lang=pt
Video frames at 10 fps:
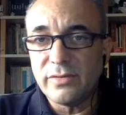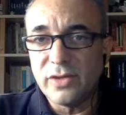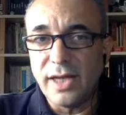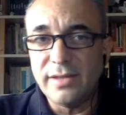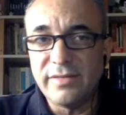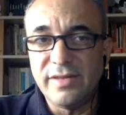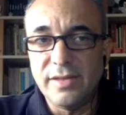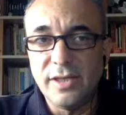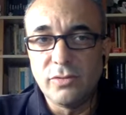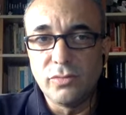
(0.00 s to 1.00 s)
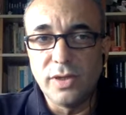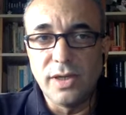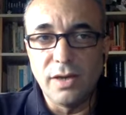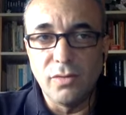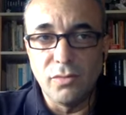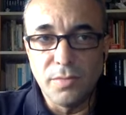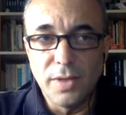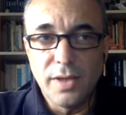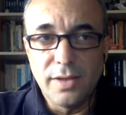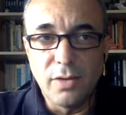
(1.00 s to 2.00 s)
já decidido de que eu
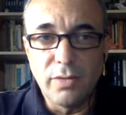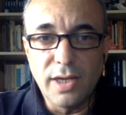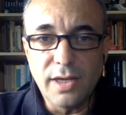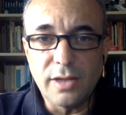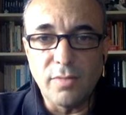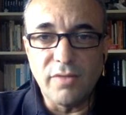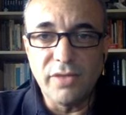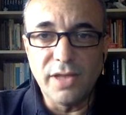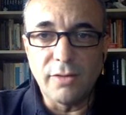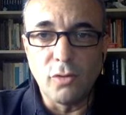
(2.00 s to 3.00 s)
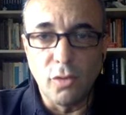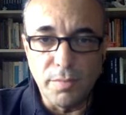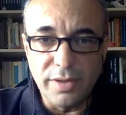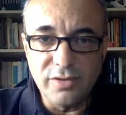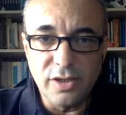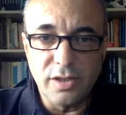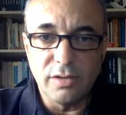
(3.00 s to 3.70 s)
não queria ter uma vida nômade